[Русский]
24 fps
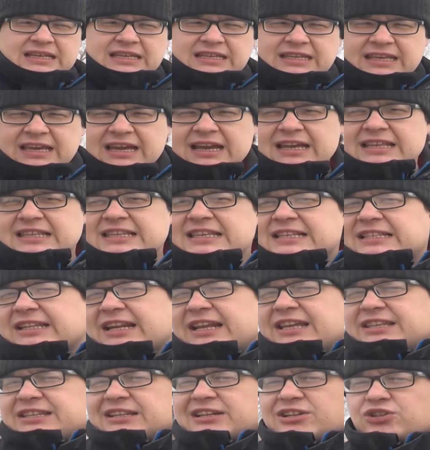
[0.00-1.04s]
Я не
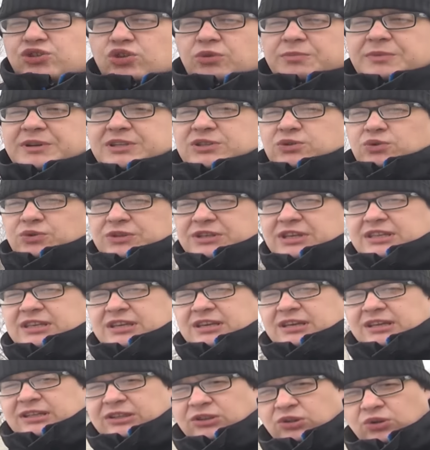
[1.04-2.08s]
строитель, чтобы
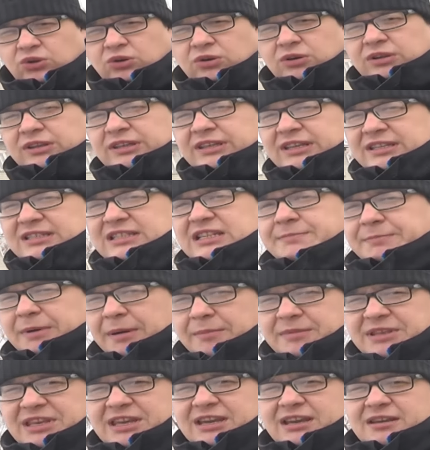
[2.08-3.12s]
судить, но, если
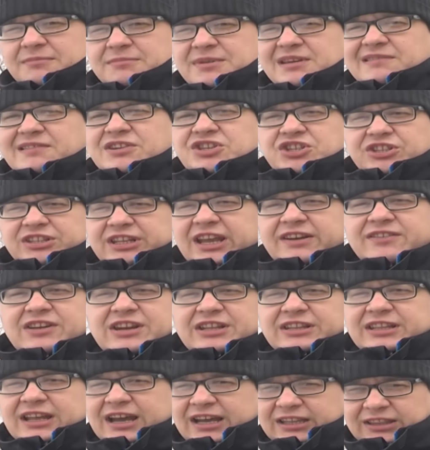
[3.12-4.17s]
по мне, мелочь это
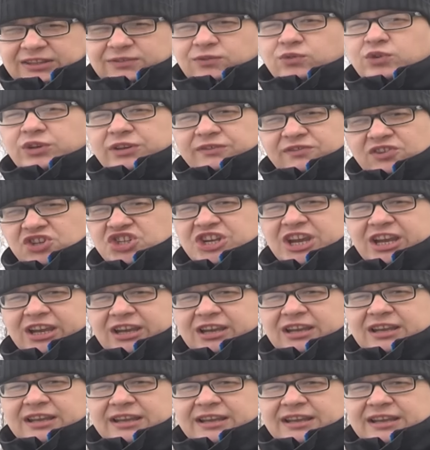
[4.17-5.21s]
говорит о двух вещах.
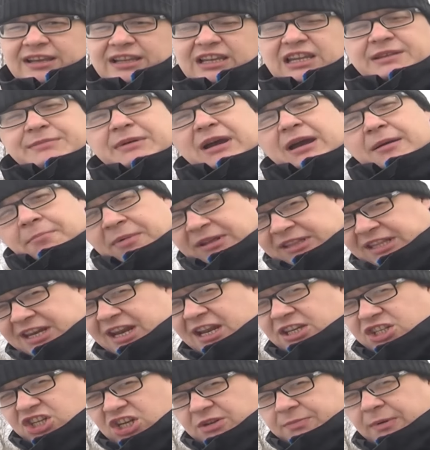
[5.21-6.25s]
Либо
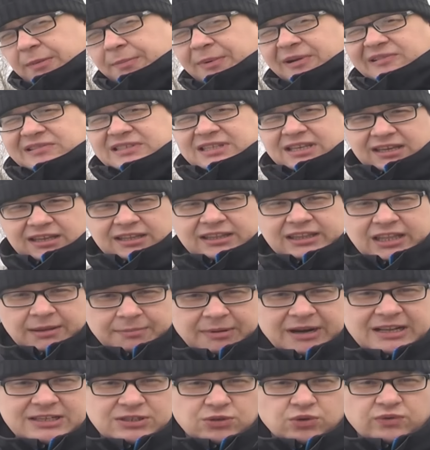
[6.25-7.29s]
подрядчик попался
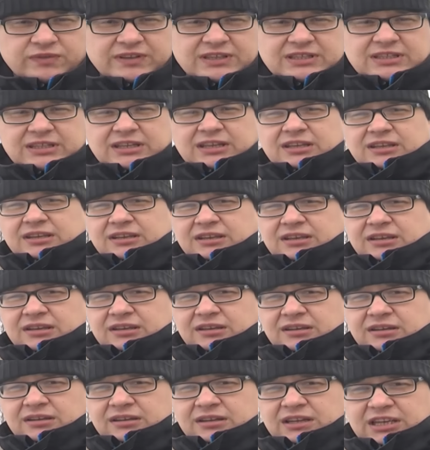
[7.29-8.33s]
добросовестный,
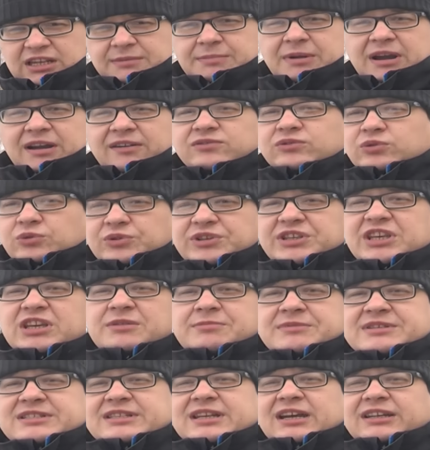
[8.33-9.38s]
либо в
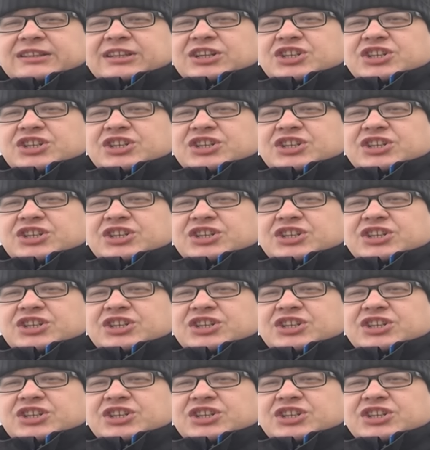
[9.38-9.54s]
других местах